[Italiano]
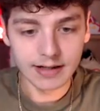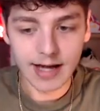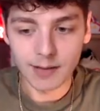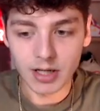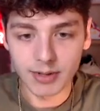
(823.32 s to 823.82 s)
a
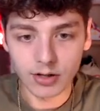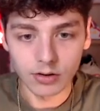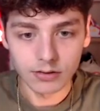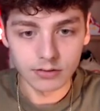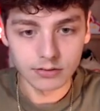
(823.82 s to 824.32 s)
Gnabry
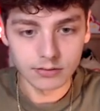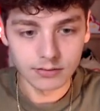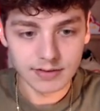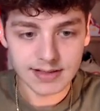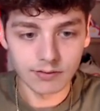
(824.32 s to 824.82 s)
però.
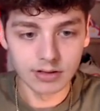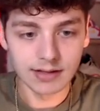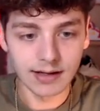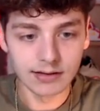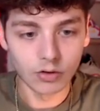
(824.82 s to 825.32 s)

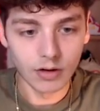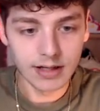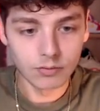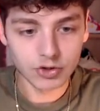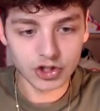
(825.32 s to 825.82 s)
Stavolta Doyle
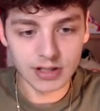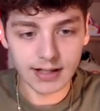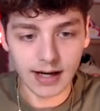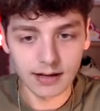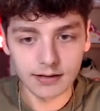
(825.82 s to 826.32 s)
in uscita.